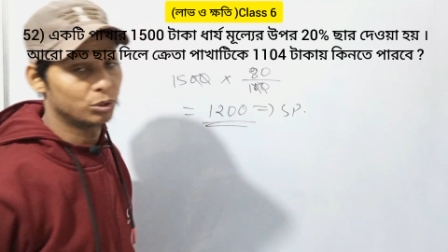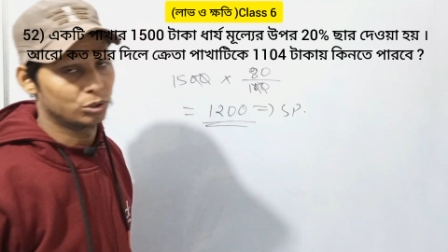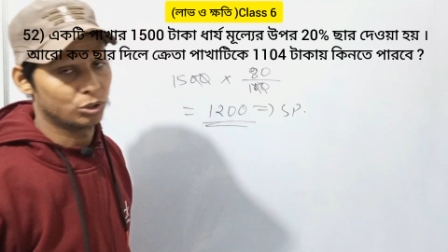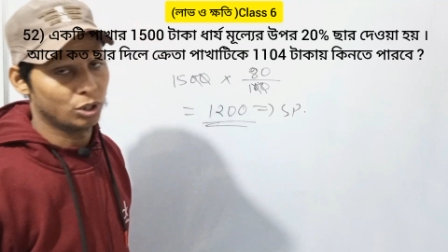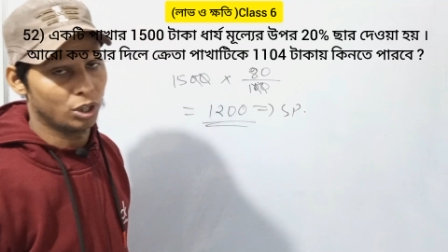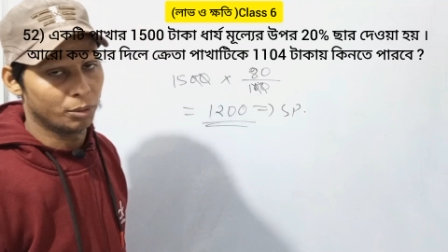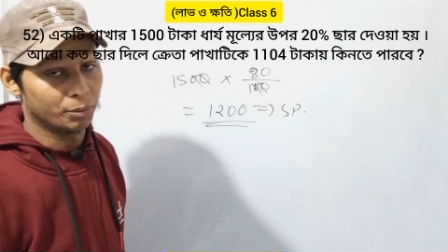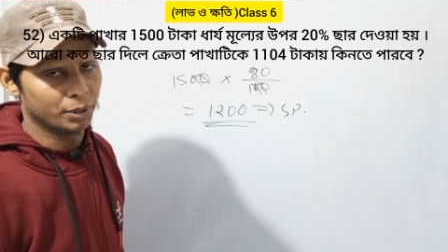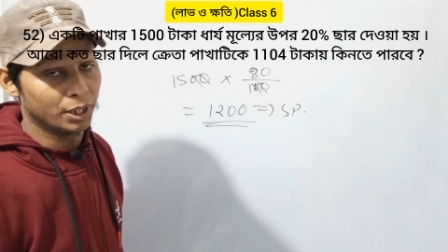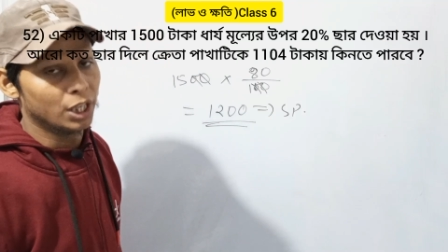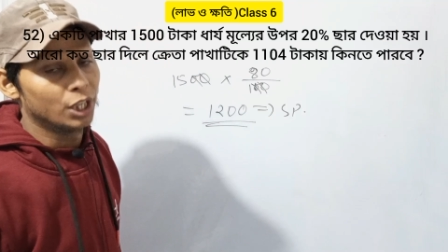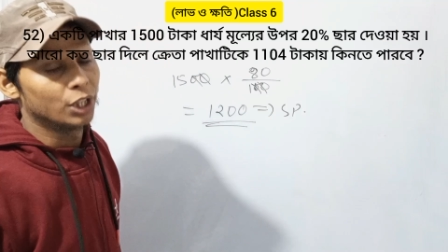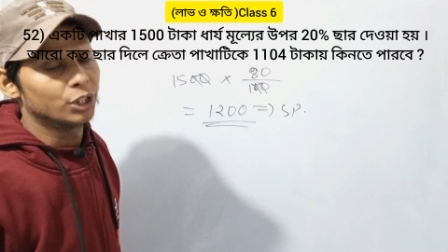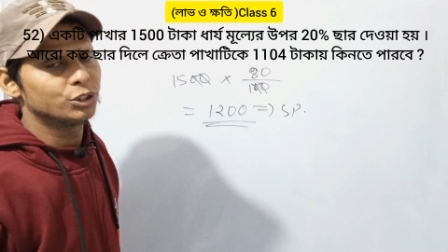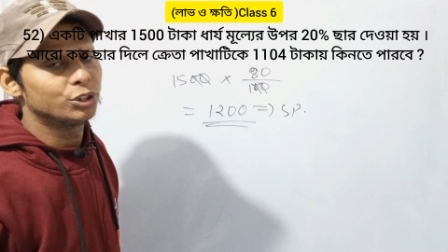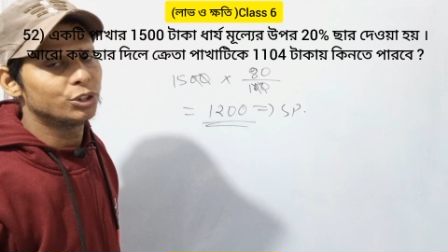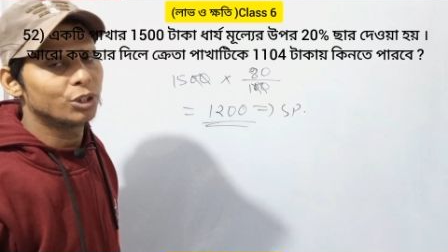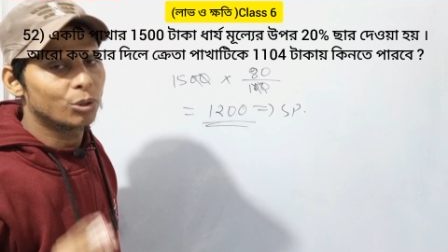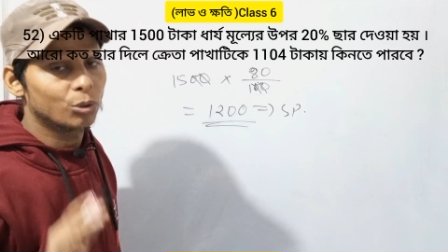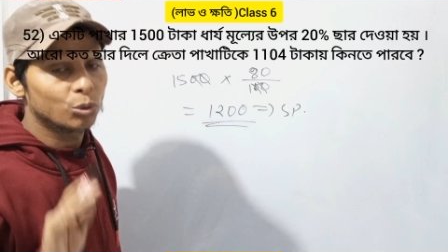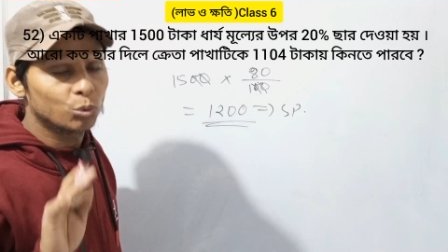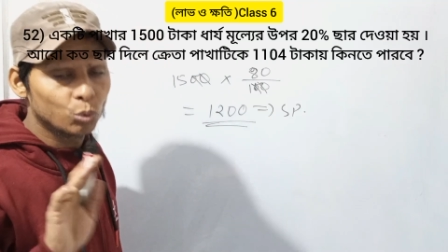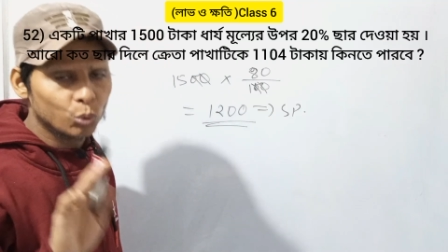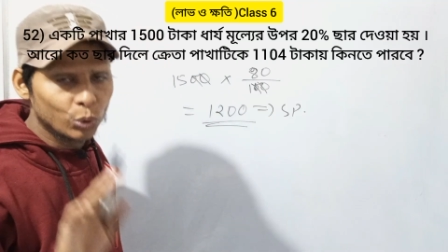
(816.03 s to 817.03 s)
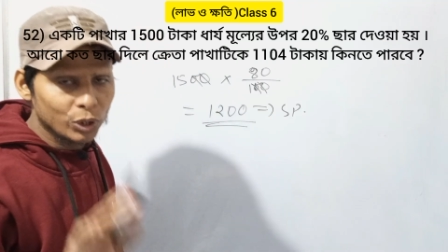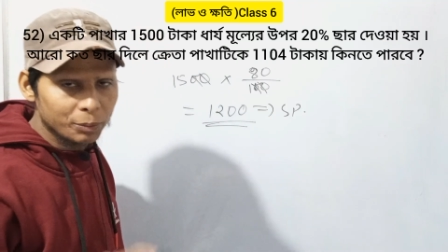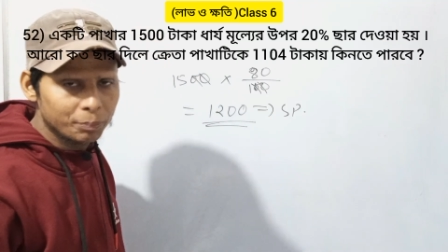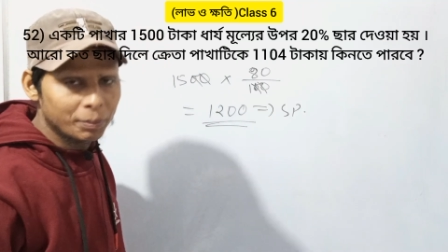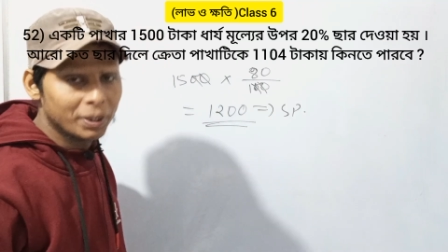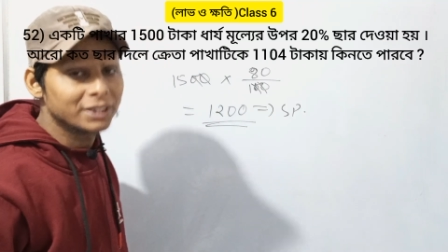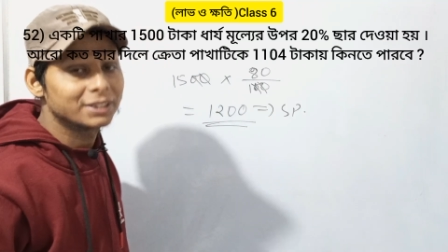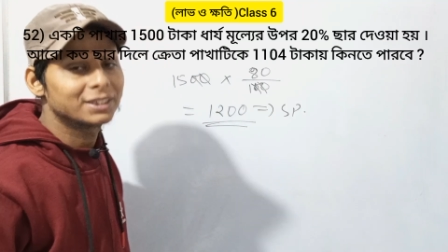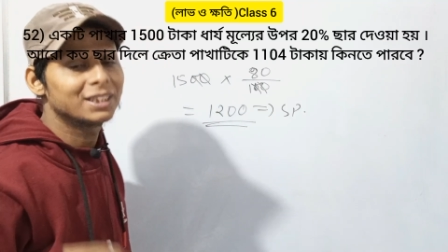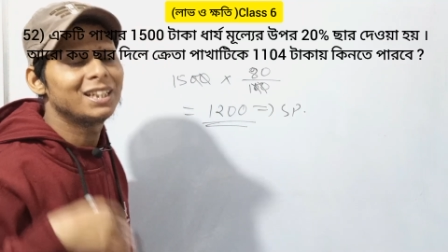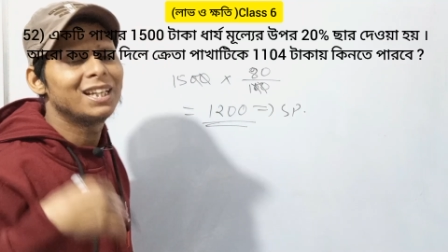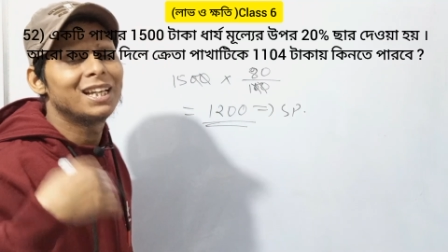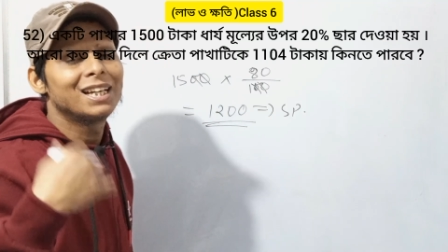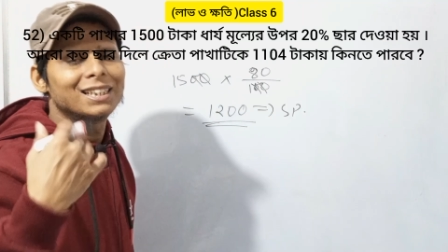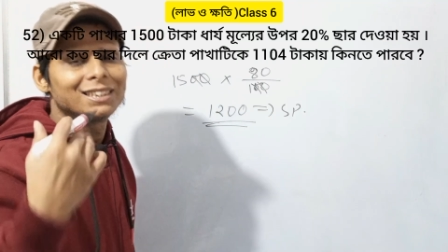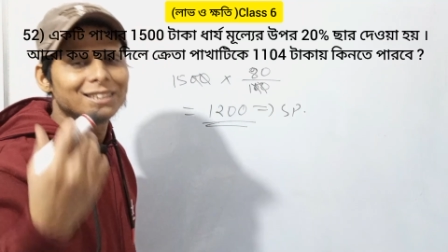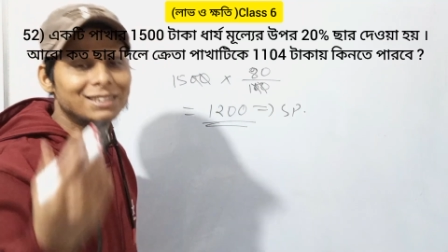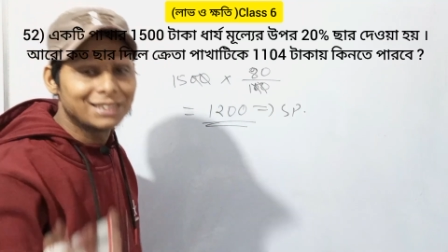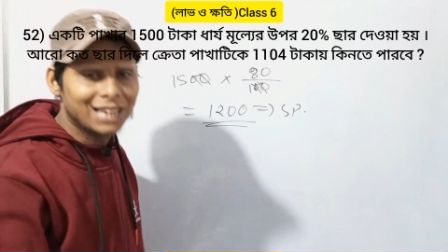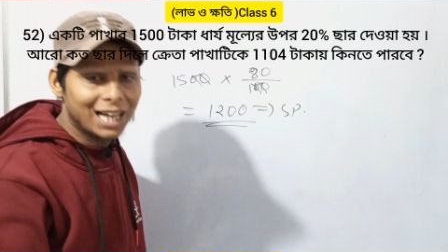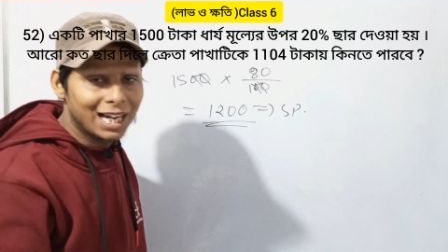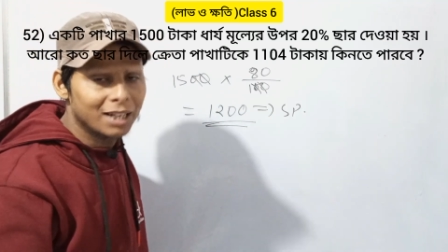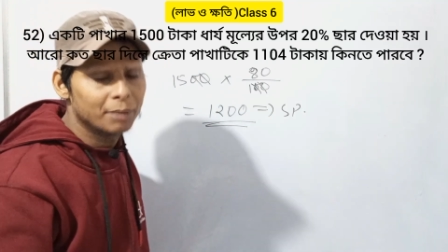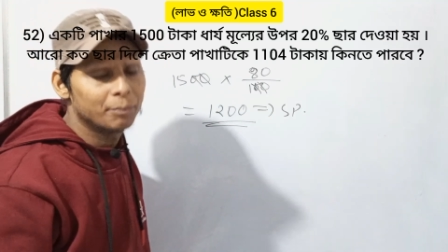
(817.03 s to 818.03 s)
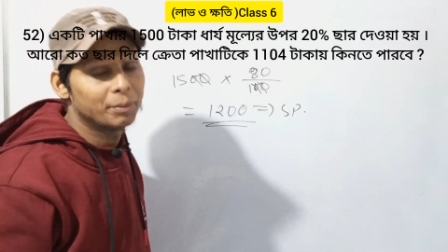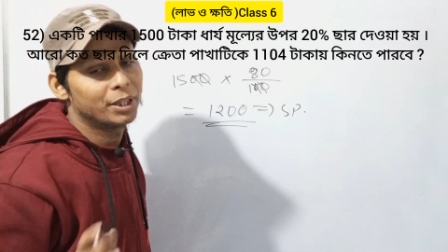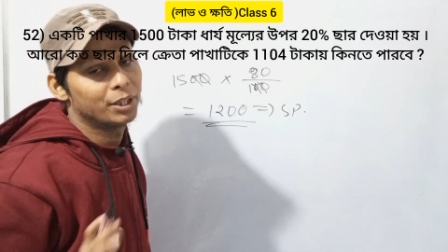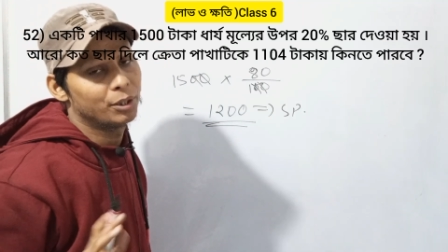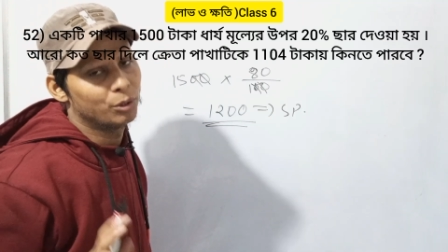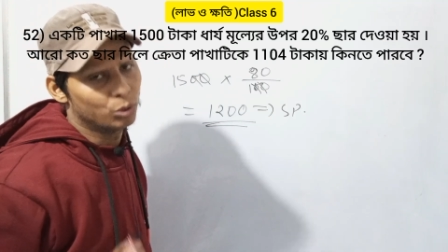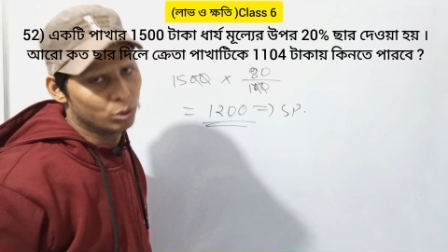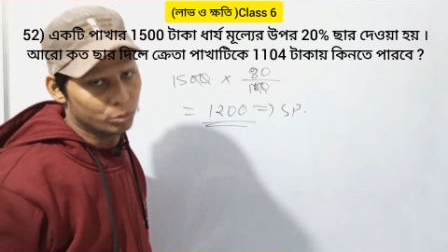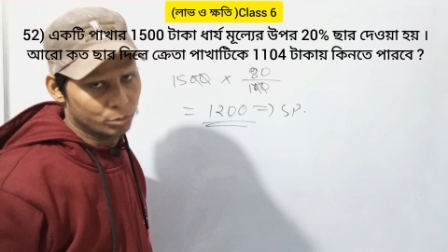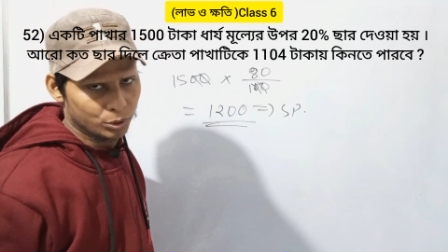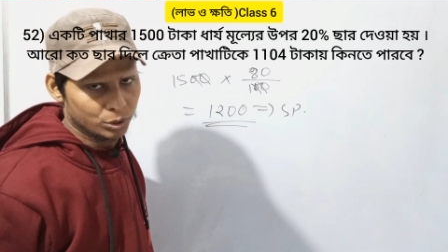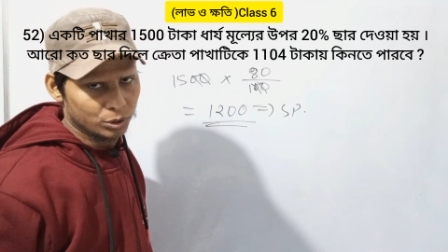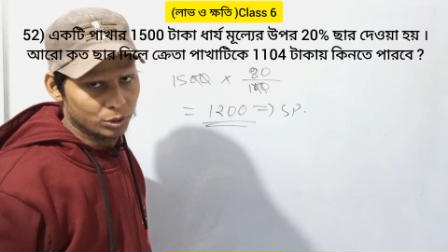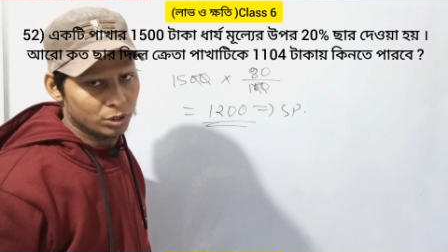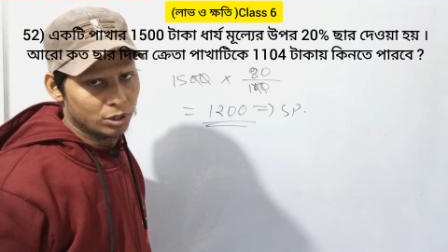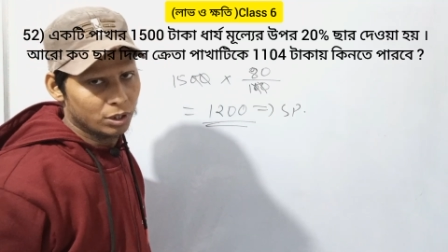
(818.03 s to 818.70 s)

করতে হবে যখন কুড়ি পার্সেন্ট ছাড়ে বিক্রি করব।